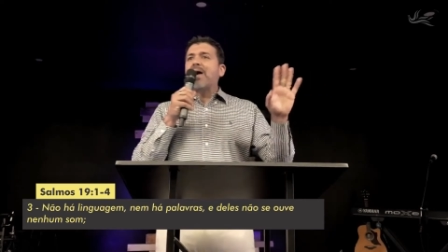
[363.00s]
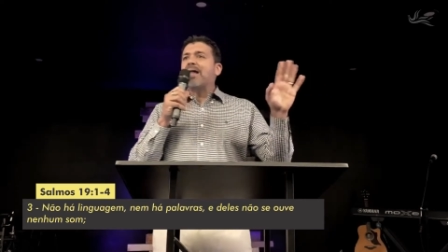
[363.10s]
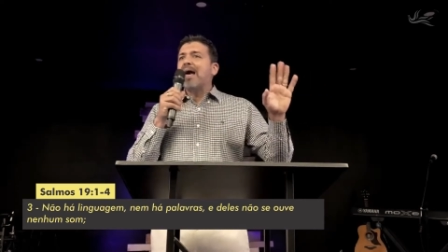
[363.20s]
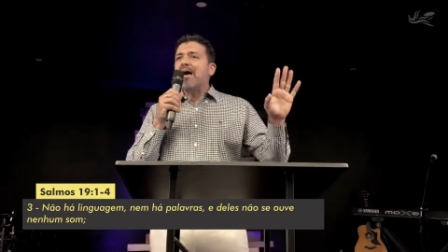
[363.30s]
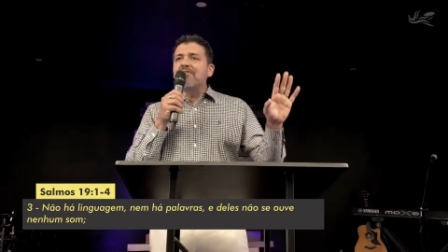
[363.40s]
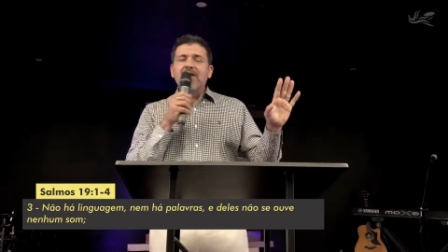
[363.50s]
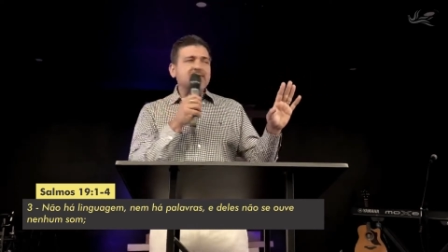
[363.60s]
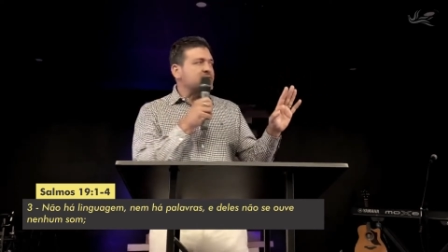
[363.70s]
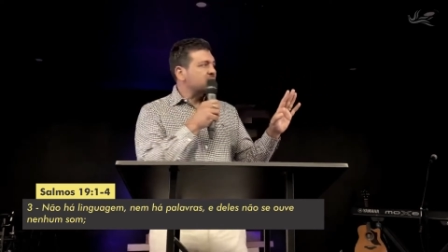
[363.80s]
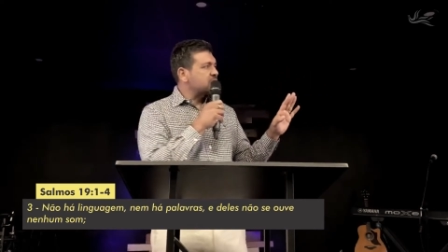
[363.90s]

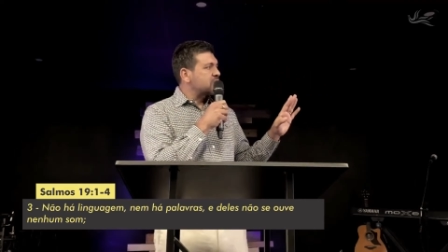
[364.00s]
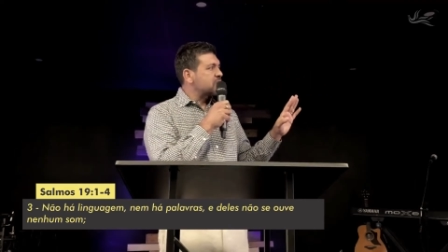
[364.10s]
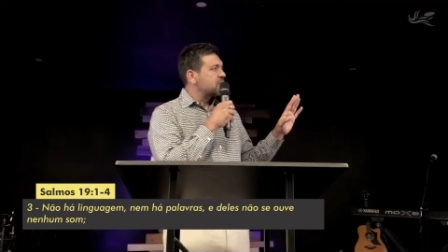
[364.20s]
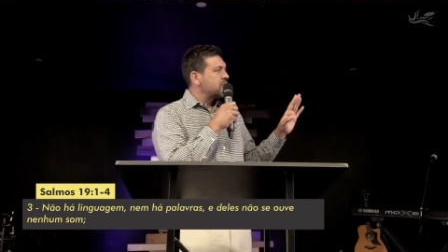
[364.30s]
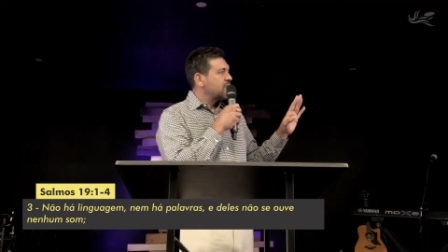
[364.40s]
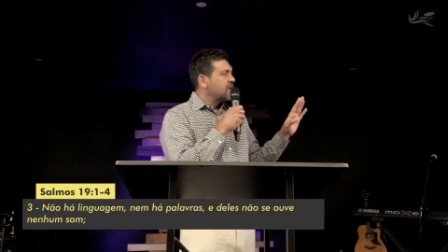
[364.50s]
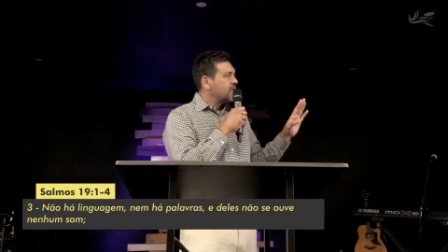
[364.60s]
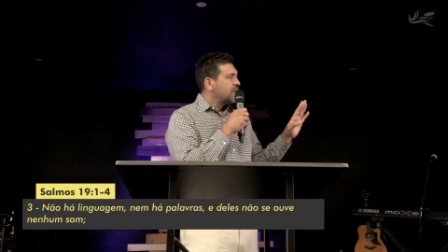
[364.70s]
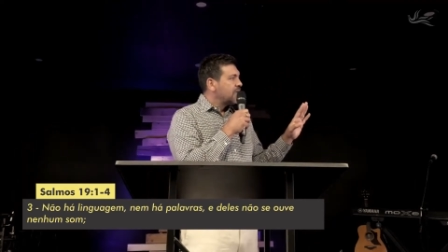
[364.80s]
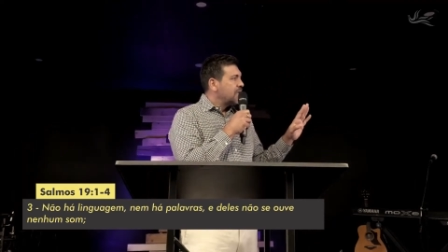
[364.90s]
Palavras,
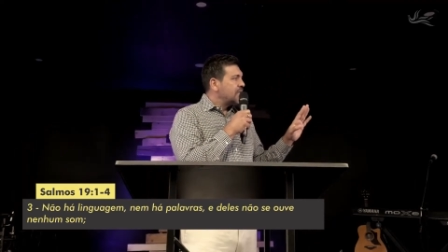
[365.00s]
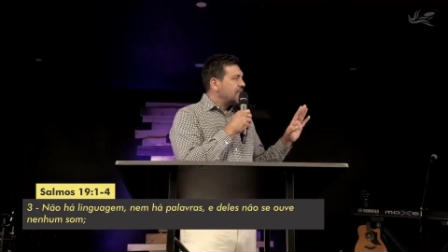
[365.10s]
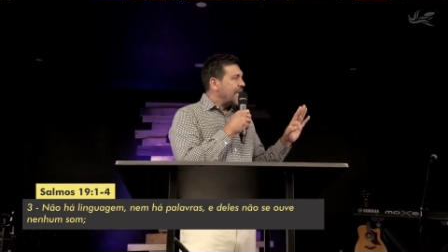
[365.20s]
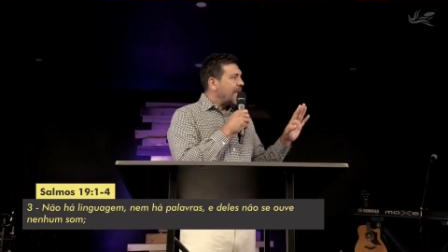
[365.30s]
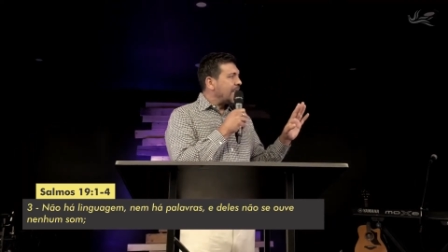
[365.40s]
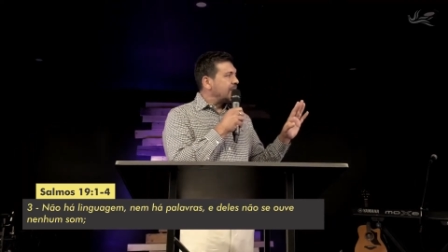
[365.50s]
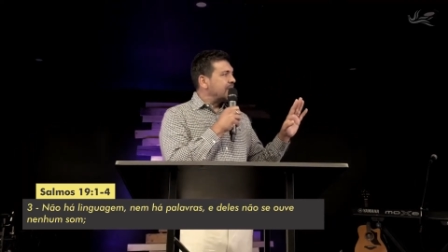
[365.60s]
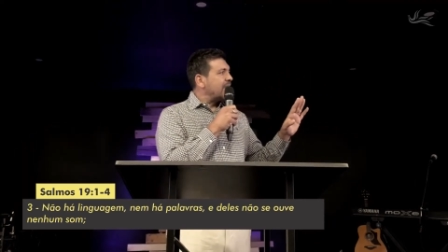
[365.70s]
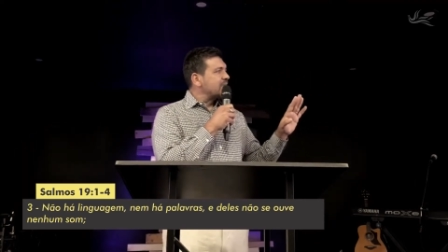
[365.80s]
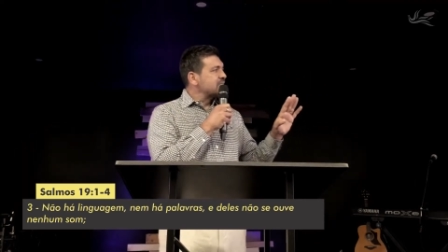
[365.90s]
e
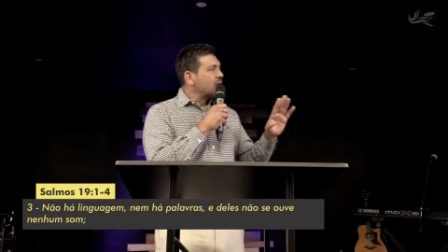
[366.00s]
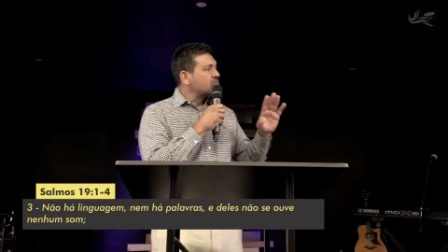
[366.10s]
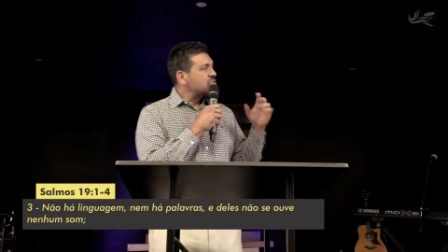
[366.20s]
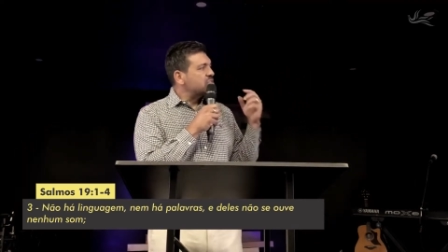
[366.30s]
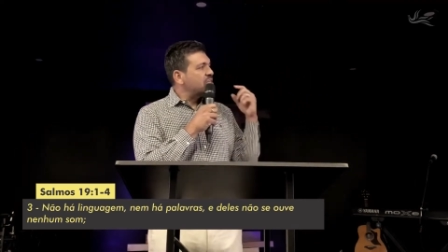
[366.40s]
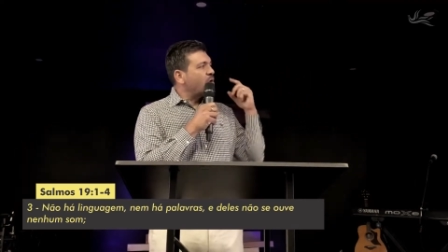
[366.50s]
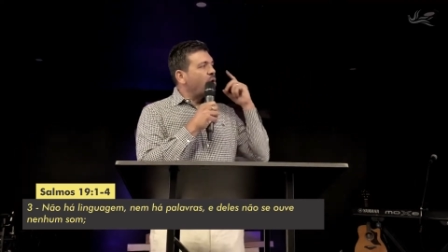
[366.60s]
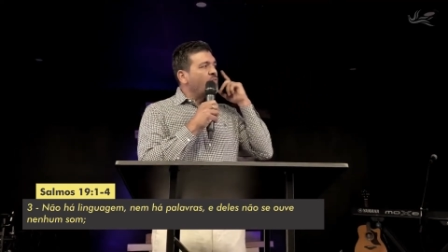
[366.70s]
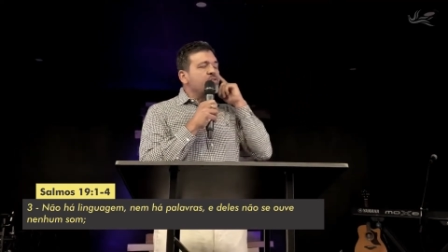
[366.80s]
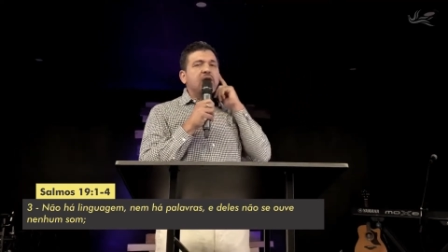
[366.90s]
dela, deles não
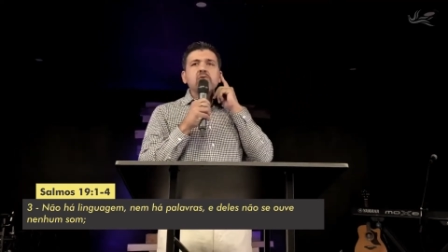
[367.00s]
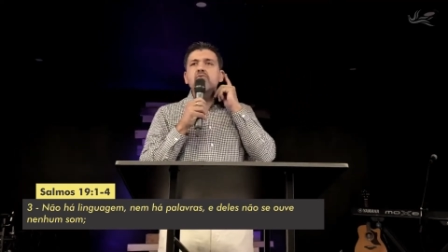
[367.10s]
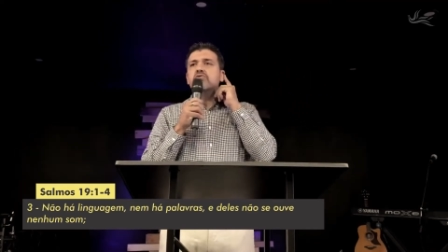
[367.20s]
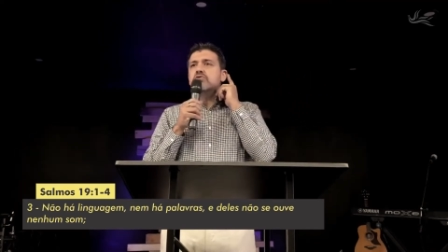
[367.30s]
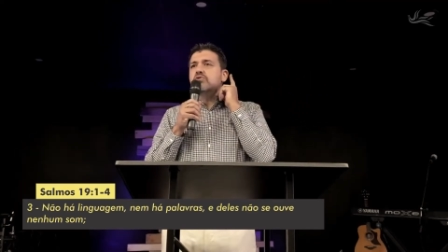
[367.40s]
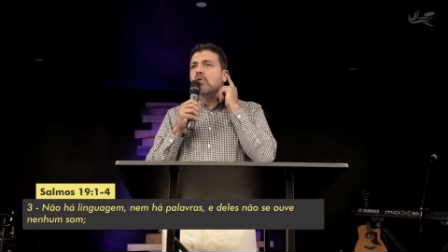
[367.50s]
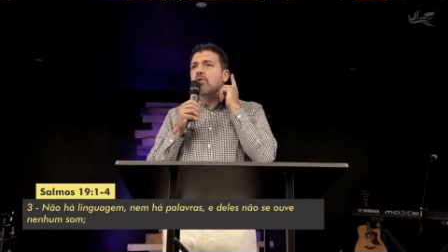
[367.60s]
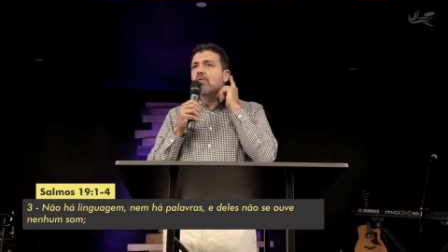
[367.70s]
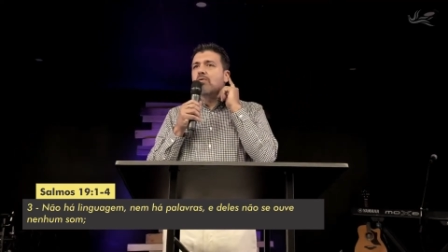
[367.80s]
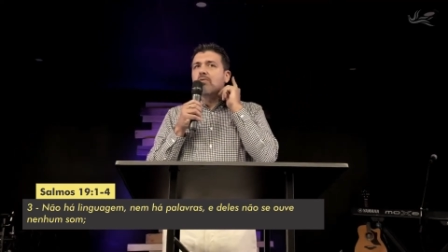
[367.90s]
se ouve nenhum
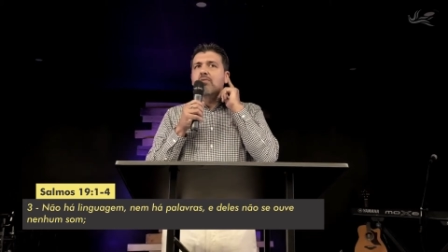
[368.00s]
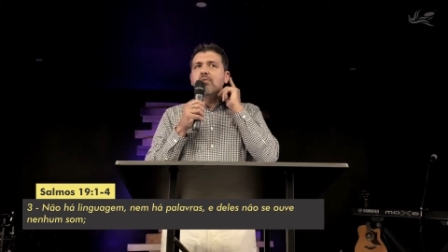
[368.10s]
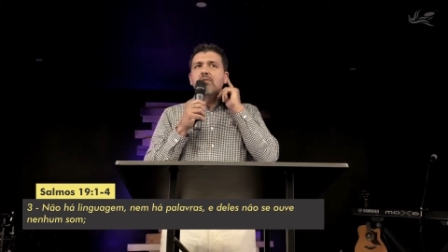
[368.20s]
som,